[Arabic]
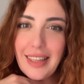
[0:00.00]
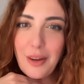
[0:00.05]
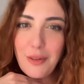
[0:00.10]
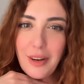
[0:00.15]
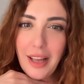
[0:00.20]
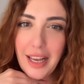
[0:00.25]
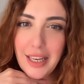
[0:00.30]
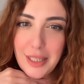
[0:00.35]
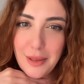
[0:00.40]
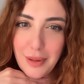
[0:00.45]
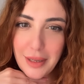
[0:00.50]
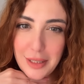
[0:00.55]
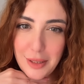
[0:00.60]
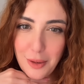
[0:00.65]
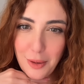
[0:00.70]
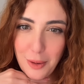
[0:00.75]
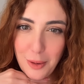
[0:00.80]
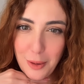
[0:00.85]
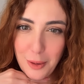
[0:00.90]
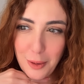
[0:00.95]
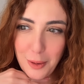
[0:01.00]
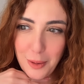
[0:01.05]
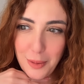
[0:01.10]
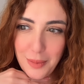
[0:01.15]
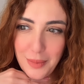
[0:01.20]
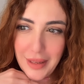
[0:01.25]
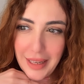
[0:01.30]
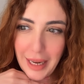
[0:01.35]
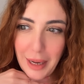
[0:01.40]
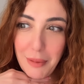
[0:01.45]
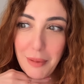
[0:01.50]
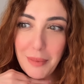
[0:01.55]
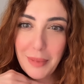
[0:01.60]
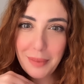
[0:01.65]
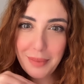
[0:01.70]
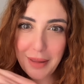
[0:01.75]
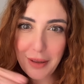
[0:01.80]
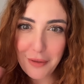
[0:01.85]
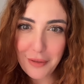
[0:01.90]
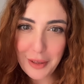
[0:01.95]
اول حاجه بغيت نقول لكم قبل ما
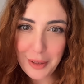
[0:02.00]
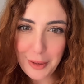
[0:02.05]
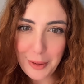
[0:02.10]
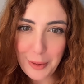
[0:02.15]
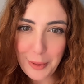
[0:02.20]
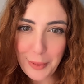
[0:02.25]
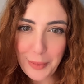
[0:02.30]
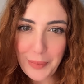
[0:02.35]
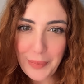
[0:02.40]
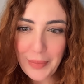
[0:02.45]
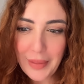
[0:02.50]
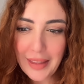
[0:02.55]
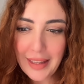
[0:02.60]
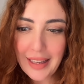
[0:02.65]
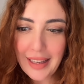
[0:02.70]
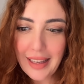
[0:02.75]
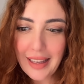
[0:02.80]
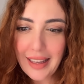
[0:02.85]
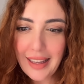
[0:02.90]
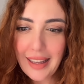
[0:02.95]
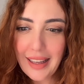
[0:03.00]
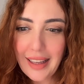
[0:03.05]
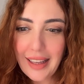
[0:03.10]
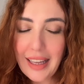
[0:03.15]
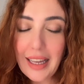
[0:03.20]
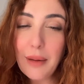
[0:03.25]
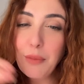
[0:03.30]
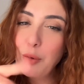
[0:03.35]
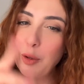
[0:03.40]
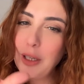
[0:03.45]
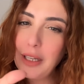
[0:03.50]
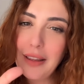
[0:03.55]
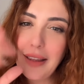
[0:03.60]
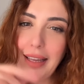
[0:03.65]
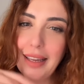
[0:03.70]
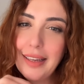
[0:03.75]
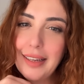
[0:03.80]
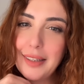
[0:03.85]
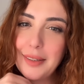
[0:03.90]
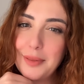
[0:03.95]
نبدا فيديو اعملوا لي
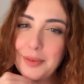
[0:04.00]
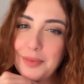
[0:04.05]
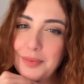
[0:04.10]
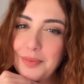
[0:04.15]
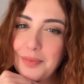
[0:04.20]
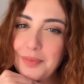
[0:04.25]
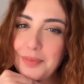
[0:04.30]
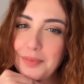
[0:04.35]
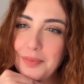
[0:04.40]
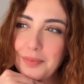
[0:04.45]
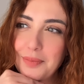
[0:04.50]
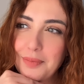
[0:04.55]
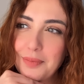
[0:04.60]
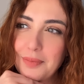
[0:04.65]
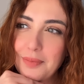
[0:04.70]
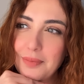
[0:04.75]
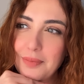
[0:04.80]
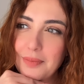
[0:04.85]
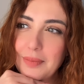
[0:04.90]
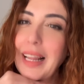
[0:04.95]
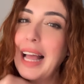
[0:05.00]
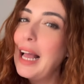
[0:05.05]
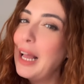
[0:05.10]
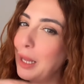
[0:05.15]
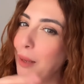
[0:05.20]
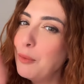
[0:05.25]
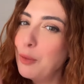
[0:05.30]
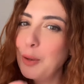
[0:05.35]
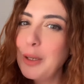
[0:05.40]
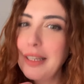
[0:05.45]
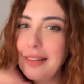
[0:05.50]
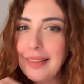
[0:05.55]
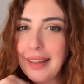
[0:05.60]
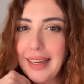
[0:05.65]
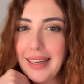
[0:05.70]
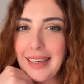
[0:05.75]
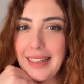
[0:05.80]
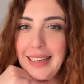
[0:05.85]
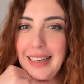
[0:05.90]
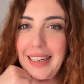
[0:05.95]
لايك لا اعملوا لي
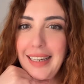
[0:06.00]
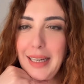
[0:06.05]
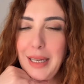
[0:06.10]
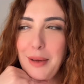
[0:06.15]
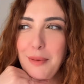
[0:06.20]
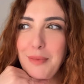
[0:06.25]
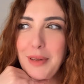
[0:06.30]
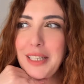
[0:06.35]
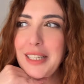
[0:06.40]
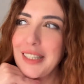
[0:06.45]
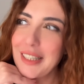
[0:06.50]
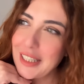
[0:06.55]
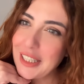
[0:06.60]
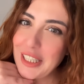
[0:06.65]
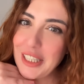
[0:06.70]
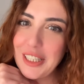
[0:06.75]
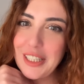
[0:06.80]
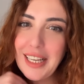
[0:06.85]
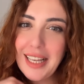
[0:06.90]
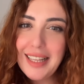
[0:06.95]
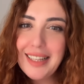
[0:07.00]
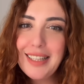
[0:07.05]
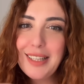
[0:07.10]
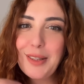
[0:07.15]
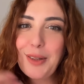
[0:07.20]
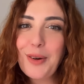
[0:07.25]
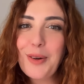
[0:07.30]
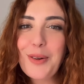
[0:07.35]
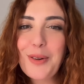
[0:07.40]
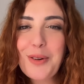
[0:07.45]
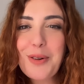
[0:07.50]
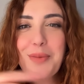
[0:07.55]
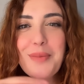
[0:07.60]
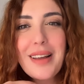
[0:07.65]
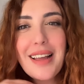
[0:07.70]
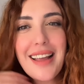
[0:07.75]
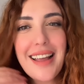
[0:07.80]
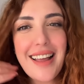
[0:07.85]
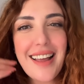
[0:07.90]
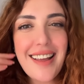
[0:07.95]
لايك باش نتشجع نزيد نقول لكم
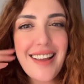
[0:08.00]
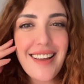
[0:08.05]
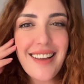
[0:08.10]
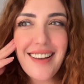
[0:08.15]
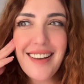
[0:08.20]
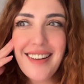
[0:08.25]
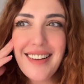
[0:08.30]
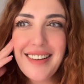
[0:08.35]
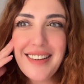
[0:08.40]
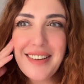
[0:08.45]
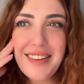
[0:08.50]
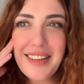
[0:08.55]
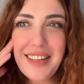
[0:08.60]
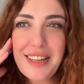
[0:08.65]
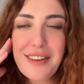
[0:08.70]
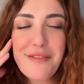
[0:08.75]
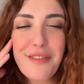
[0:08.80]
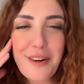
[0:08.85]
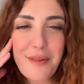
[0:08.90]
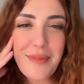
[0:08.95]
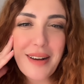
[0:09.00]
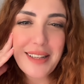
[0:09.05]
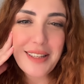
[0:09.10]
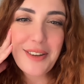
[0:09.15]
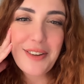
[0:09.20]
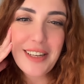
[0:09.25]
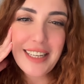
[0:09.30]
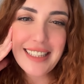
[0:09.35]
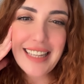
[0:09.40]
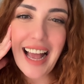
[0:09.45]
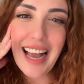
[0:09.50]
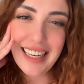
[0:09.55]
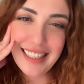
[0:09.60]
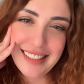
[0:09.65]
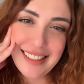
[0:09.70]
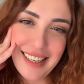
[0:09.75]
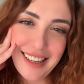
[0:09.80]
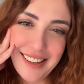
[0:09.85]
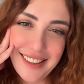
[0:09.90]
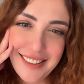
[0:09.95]
آه انفورماسيونيس
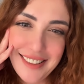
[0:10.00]
اكثر